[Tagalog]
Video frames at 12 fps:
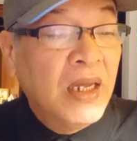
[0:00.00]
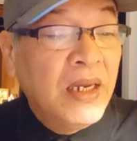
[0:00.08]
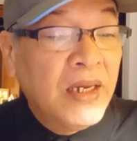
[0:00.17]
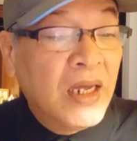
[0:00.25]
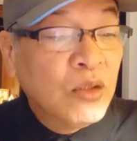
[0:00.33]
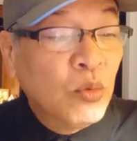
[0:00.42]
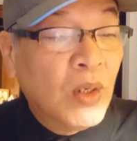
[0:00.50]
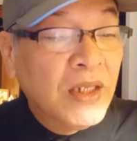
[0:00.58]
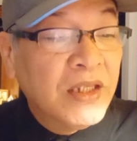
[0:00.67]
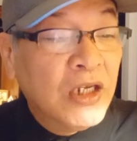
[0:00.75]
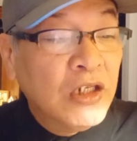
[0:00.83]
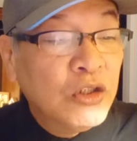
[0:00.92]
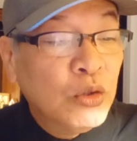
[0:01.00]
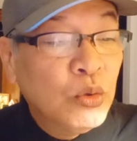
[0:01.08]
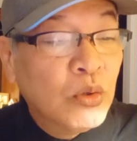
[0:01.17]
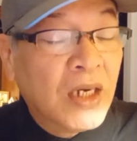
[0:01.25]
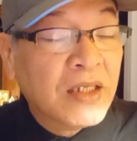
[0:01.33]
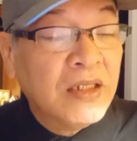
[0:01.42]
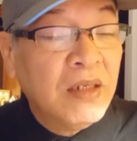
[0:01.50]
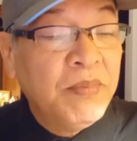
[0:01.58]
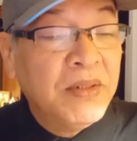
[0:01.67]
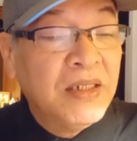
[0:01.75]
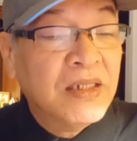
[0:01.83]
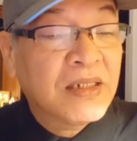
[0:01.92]
not wanting to do
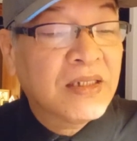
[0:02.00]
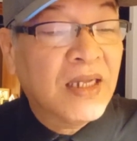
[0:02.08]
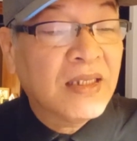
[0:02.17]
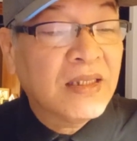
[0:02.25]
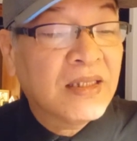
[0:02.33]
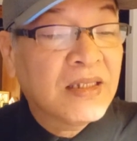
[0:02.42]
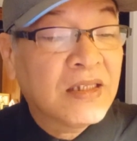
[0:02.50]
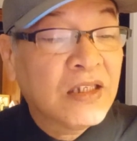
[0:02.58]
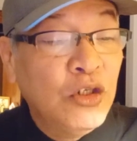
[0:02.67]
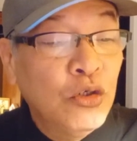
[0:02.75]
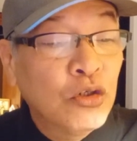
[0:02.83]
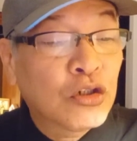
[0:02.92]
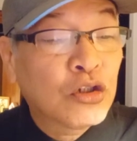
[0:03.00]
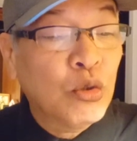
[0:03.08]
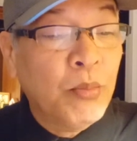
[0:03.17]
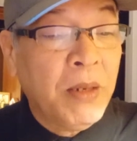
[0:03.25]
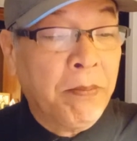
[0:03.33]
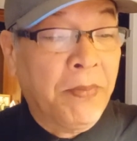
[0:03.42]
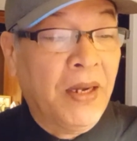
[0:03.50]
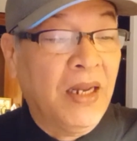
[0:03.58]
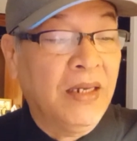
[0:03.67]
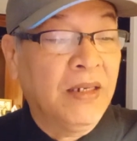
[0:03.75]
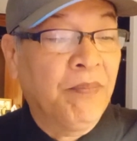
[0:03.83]
activities that used to be fun